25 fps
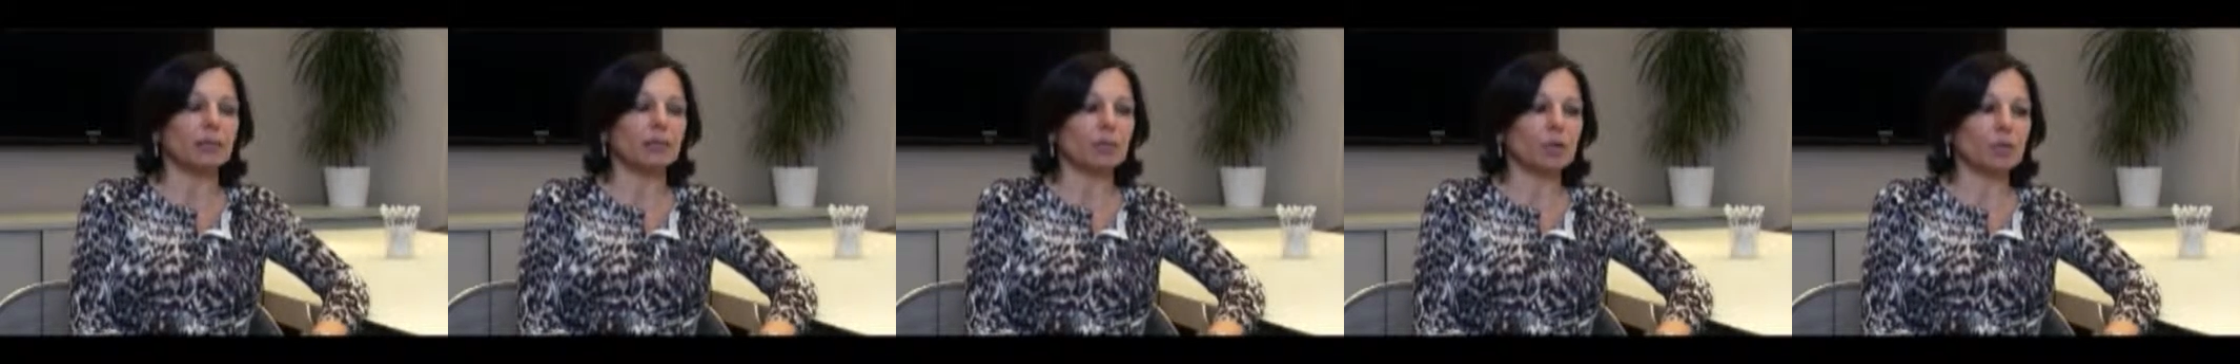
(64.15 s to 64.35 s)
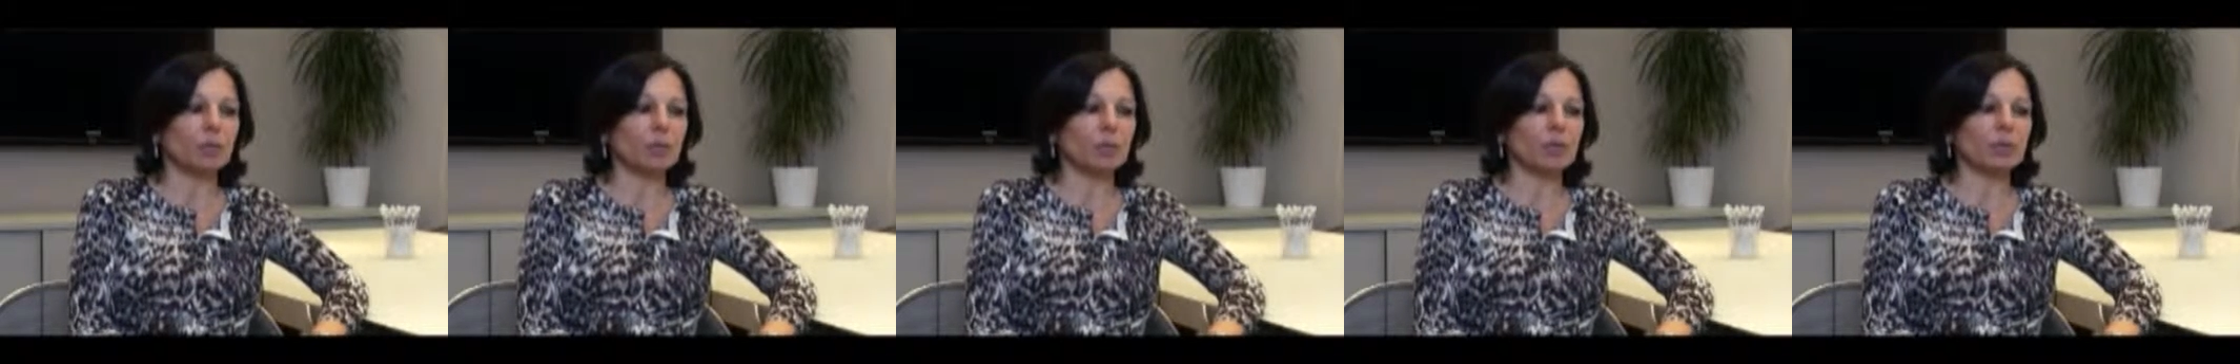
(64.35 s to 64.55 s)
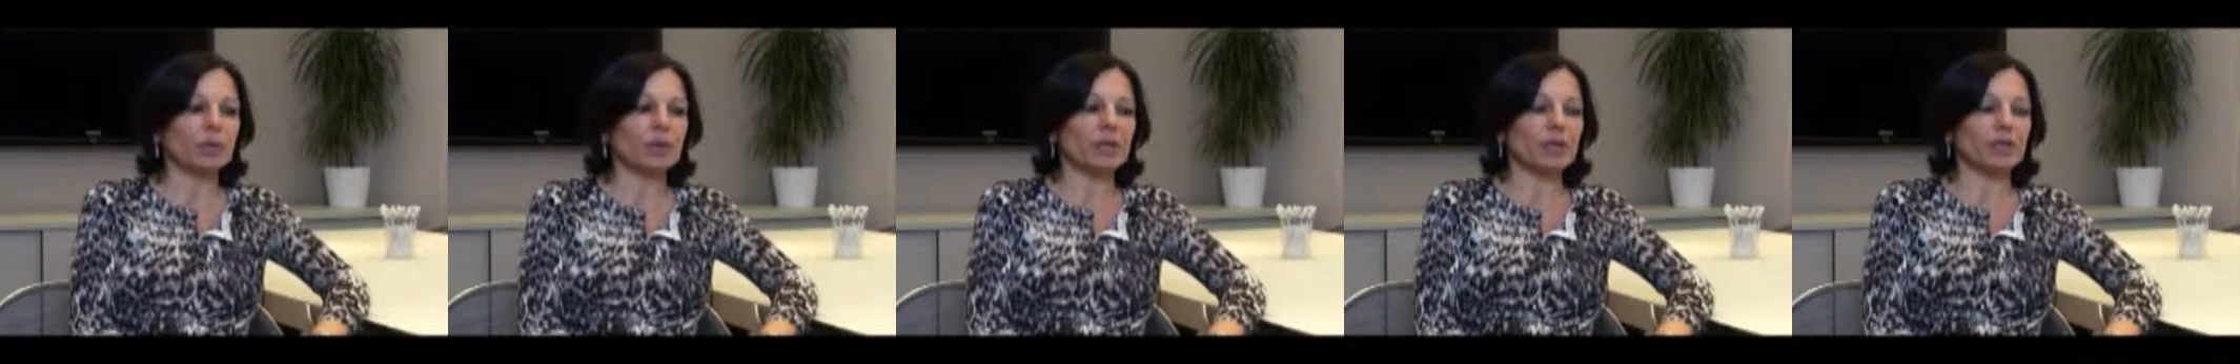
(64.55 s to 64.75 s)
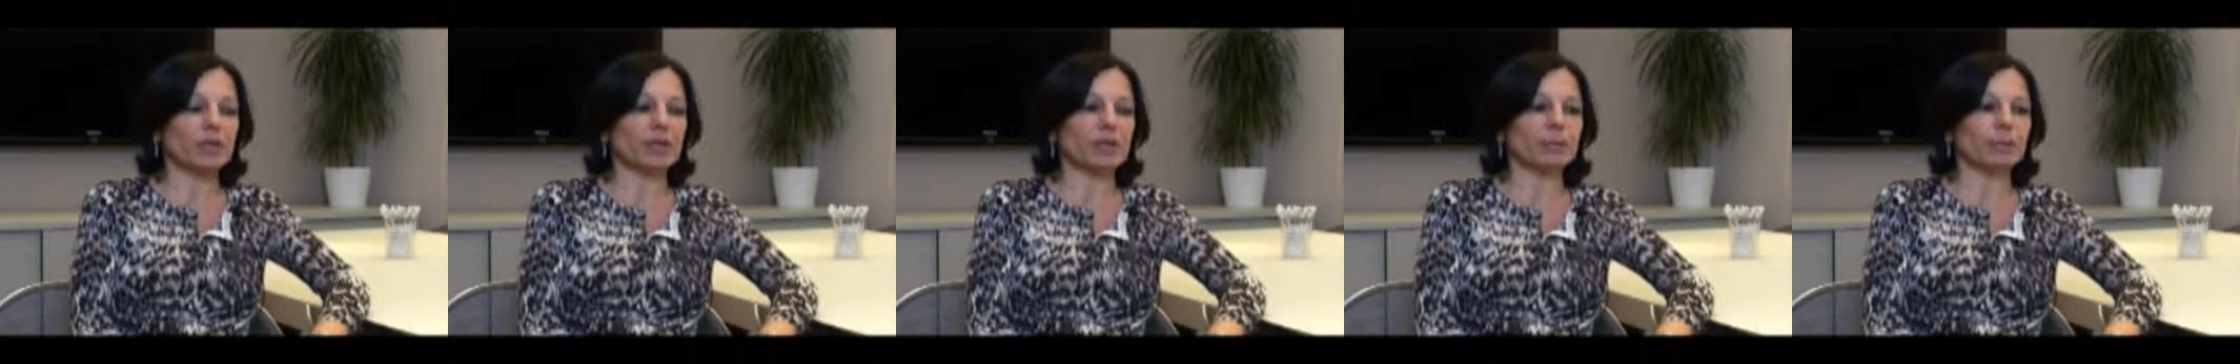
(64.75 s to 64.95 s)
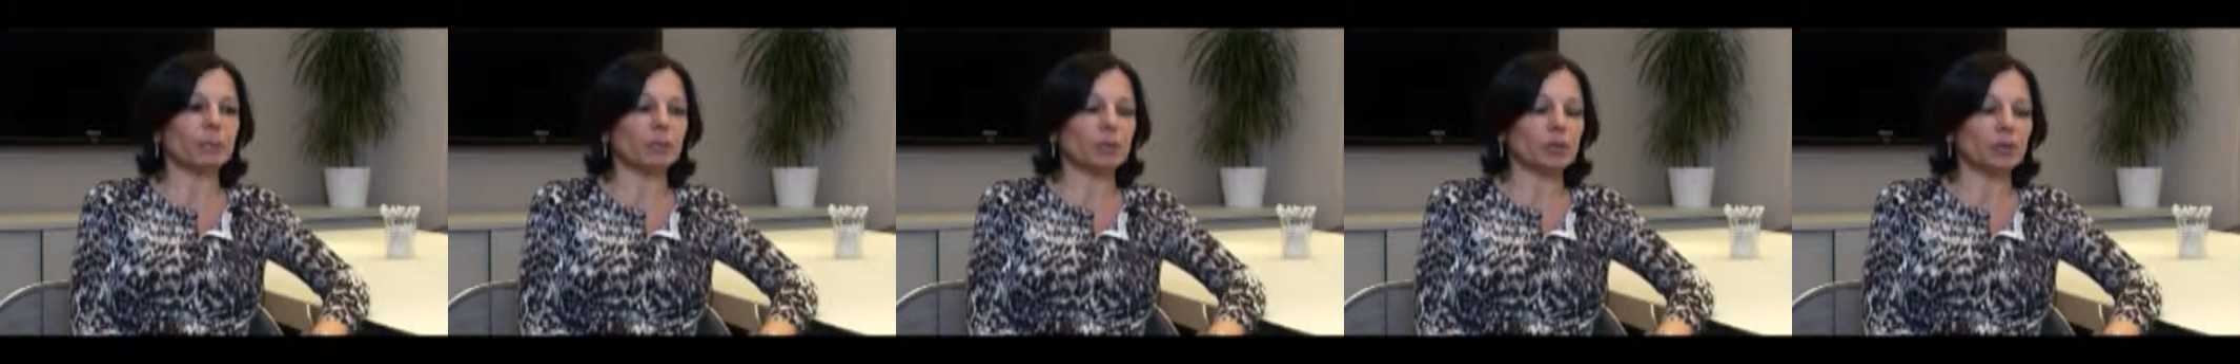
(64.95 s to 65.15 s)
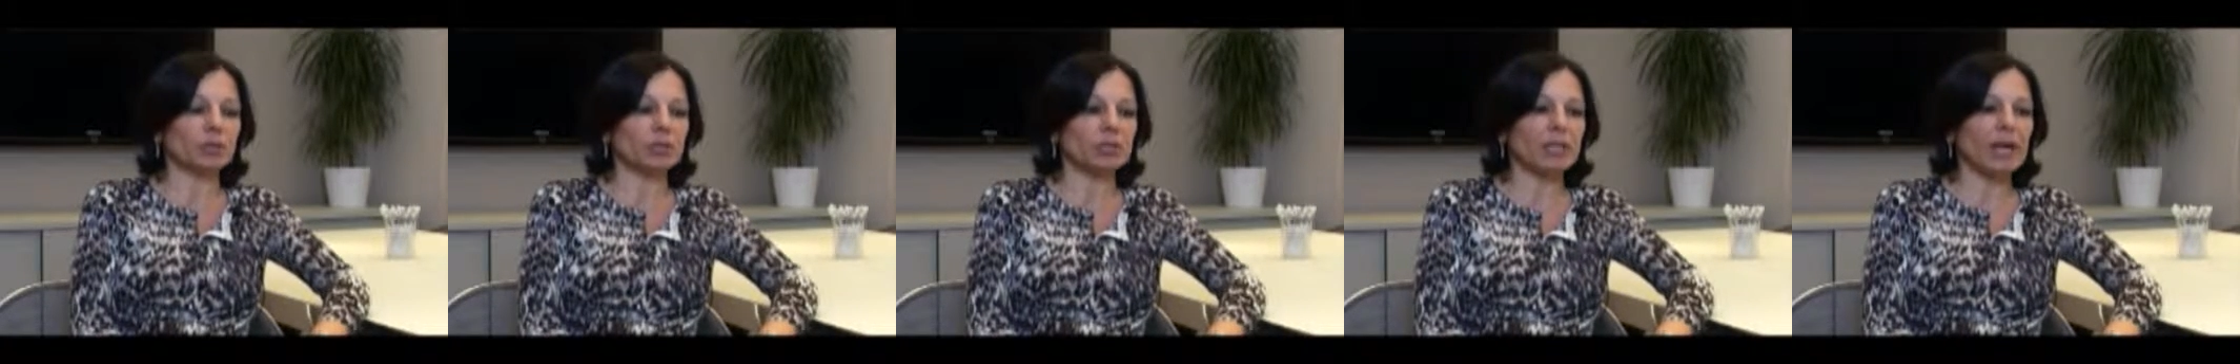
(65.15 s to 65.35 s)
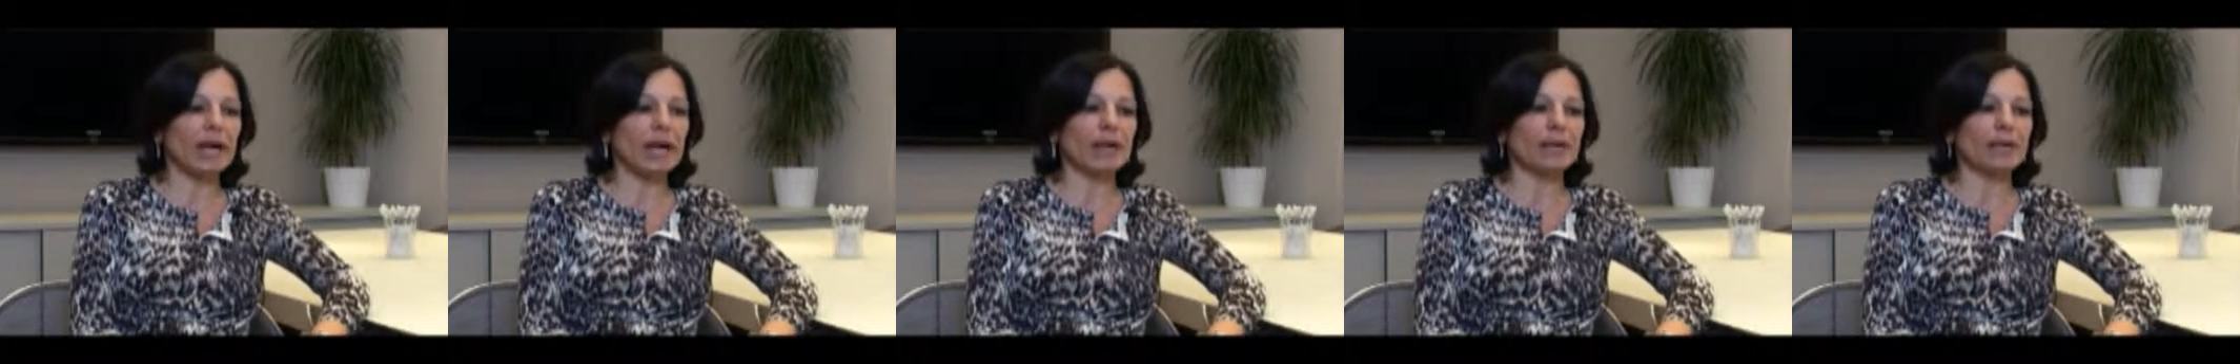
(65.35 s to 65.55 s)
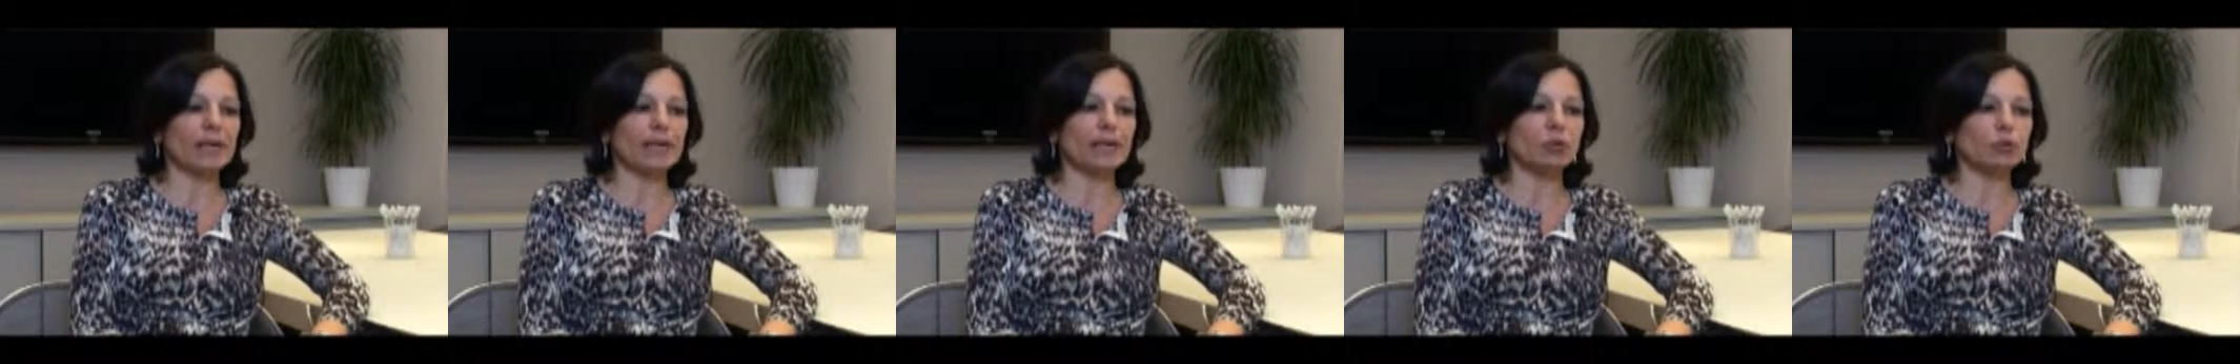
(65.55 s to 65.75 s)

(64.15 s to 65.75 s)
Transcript: proprio per riportare